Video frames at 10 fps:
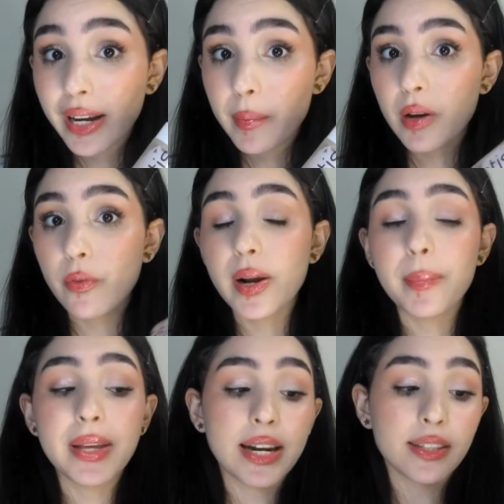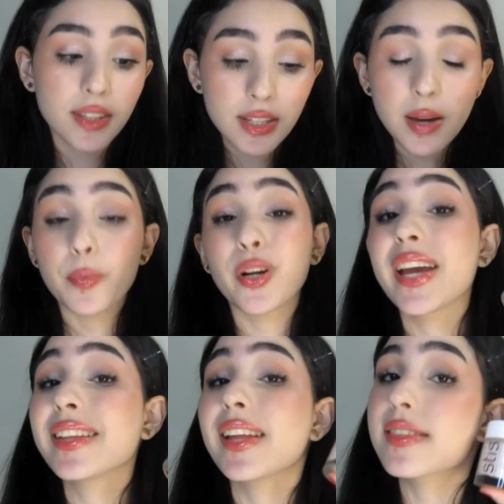que me la fuera a aplicar de día, porque
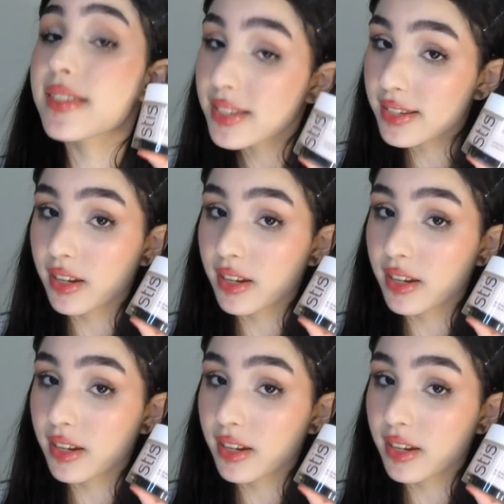esta sí se